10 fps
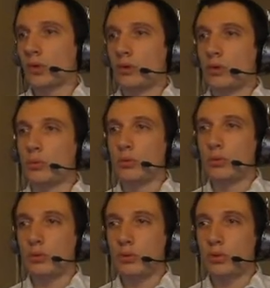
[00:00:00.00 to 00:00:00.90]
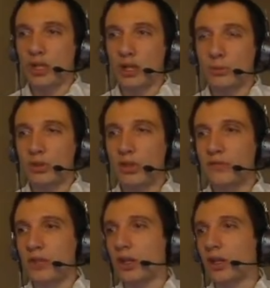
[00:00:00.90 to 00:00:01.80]
On peut également en
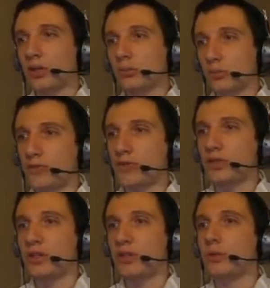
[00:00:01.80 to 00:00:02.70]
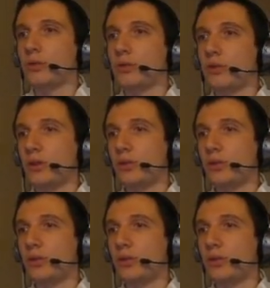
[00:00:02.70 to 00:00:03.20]
définir un, moi je vais utiliser celui-ci,